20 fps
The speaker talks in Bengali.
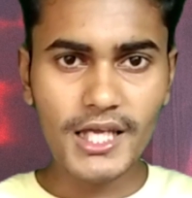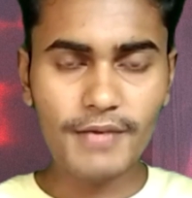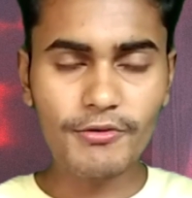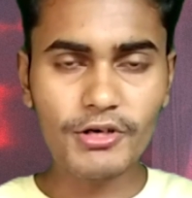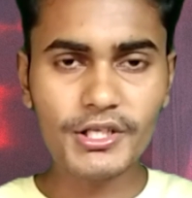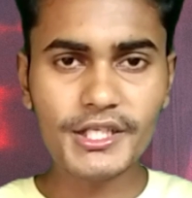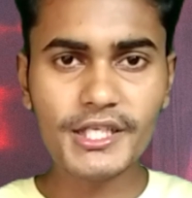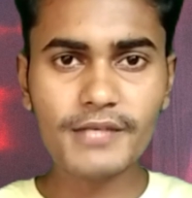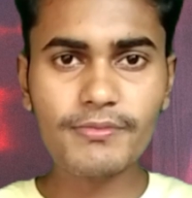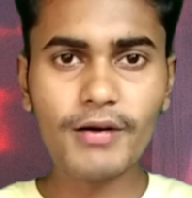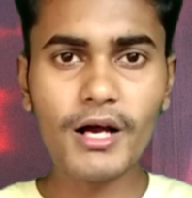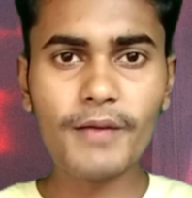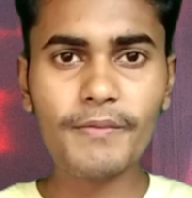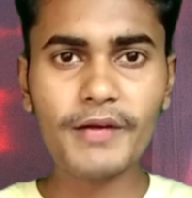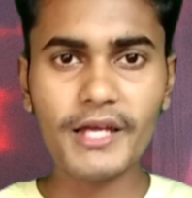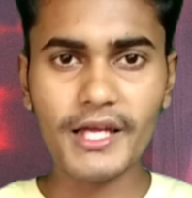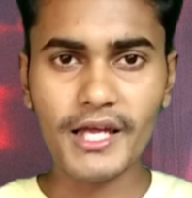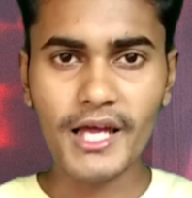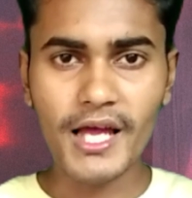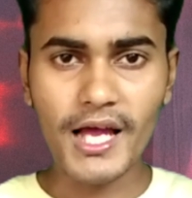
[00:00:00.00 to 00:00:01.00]
এবং
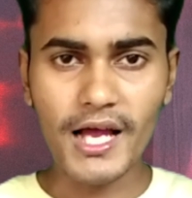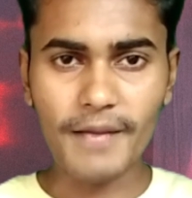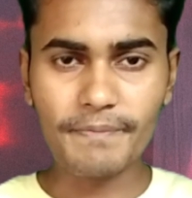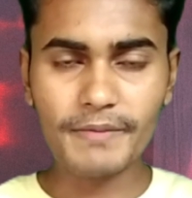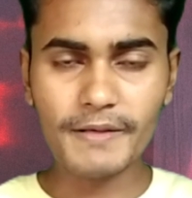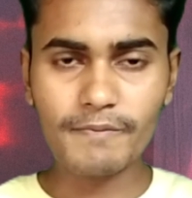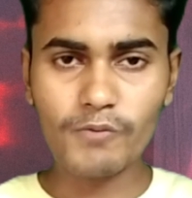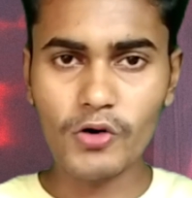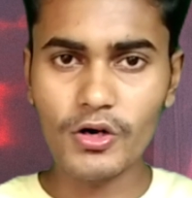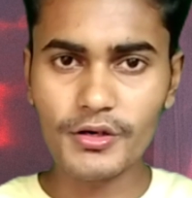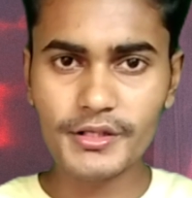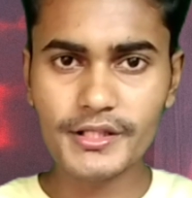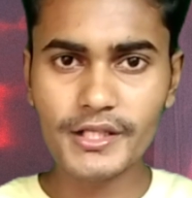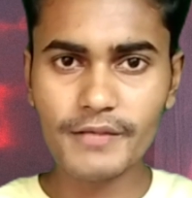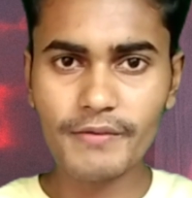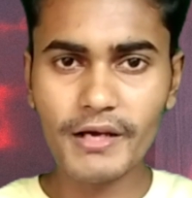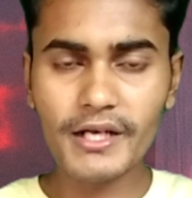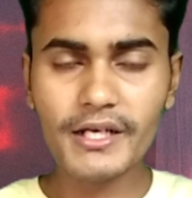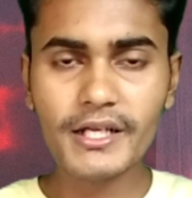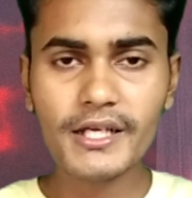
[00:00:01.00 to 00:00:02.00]
কিভাবে আপনি ভোট
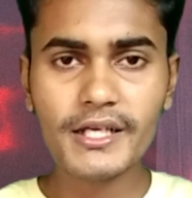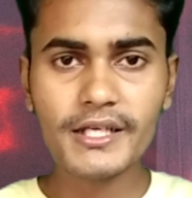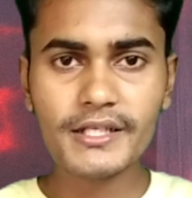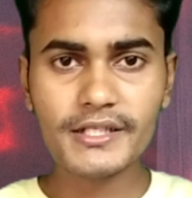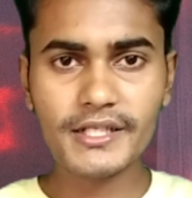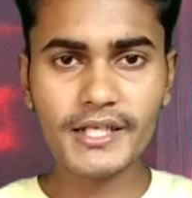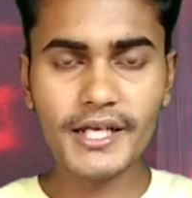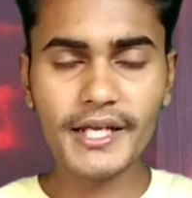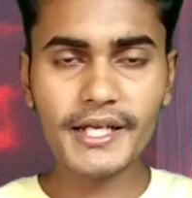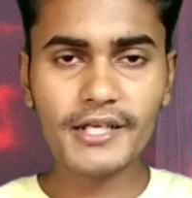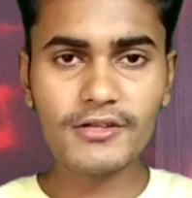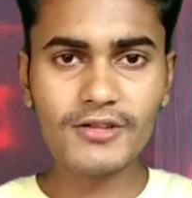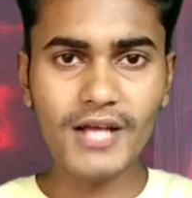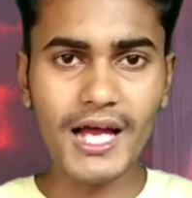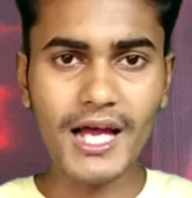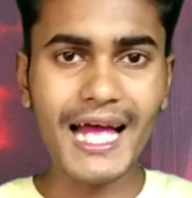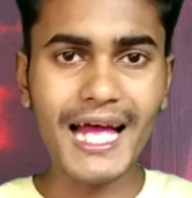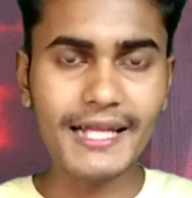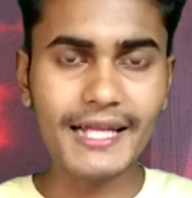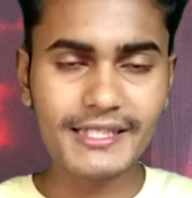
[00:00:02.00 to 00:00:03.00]
দিবেন সেটাই কিন্তু
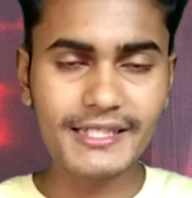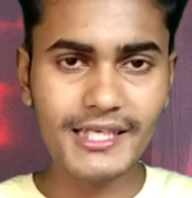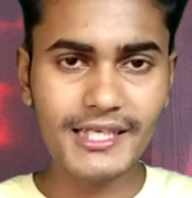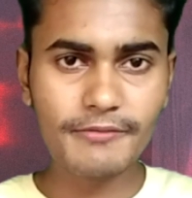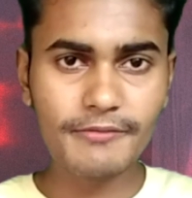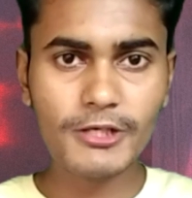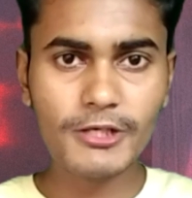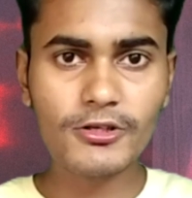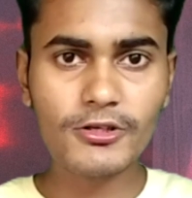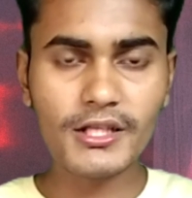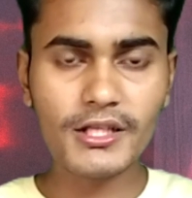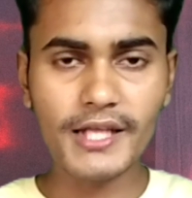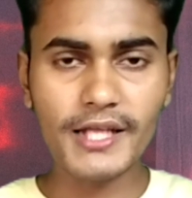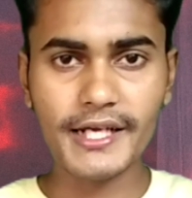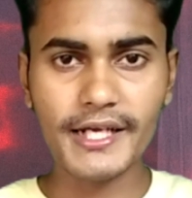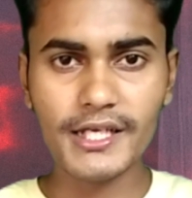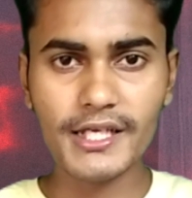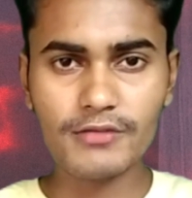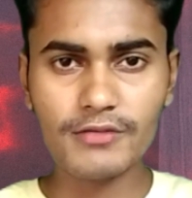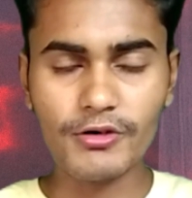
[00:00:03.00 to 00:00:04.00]
আজকের ভিডিওতে
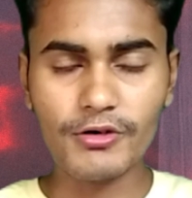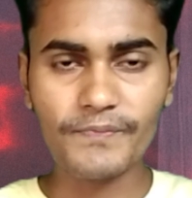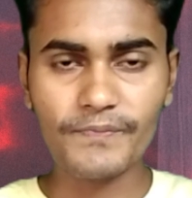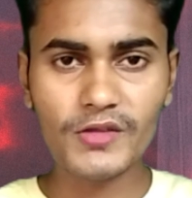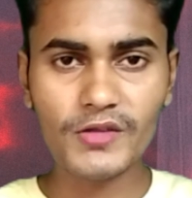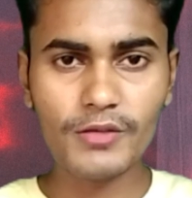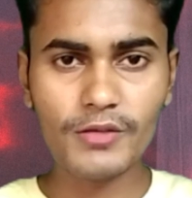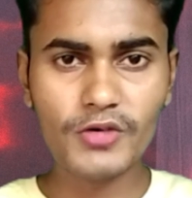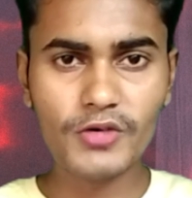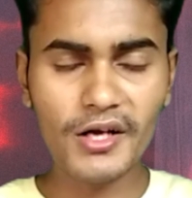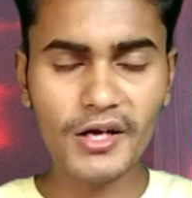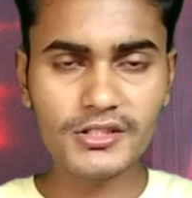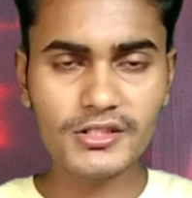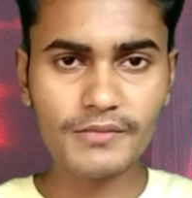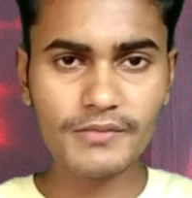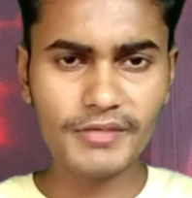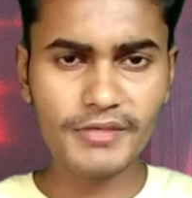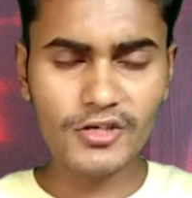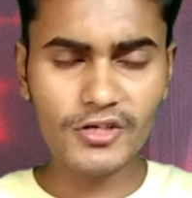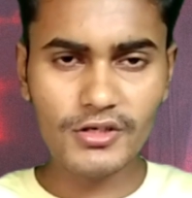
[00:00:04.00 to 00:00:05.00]
দেখিয়ে দেবো তো ভিওর্স
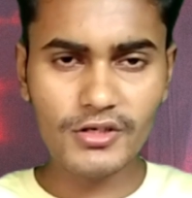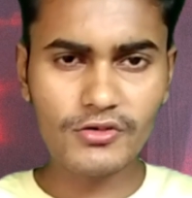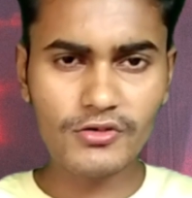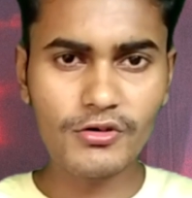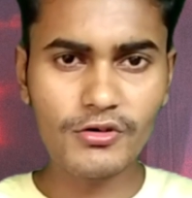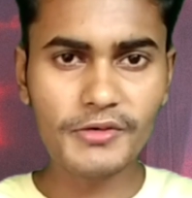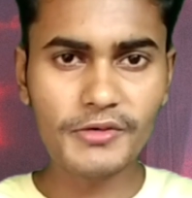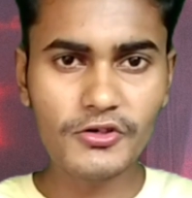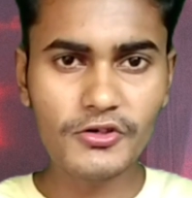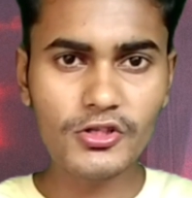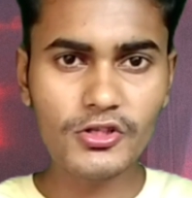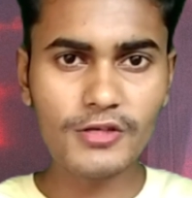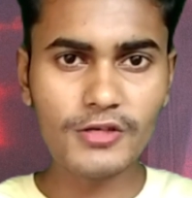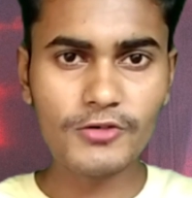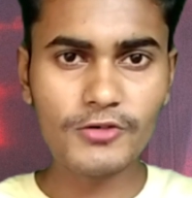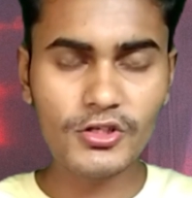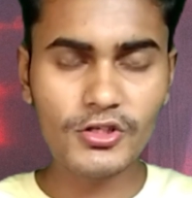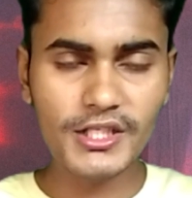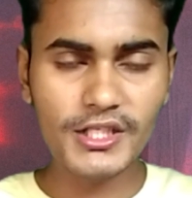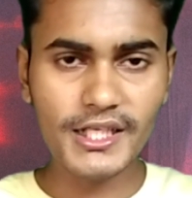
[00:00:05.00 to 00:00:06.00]
ভিডিওটি খুবই
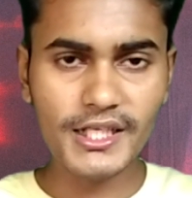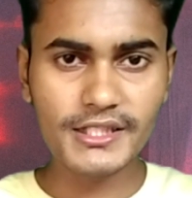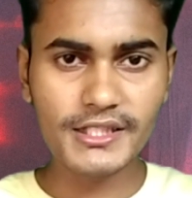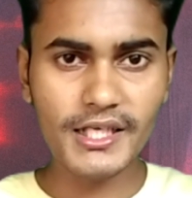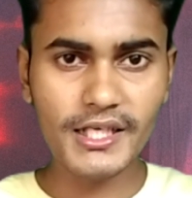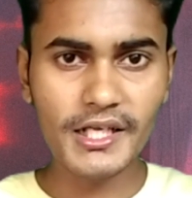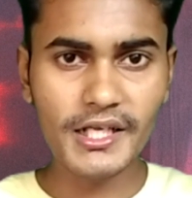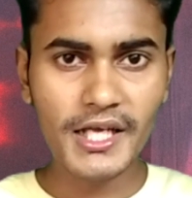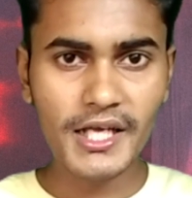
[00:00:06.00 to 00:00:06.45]
গুরুত্বপূর্ণ হতে যাচ্ছে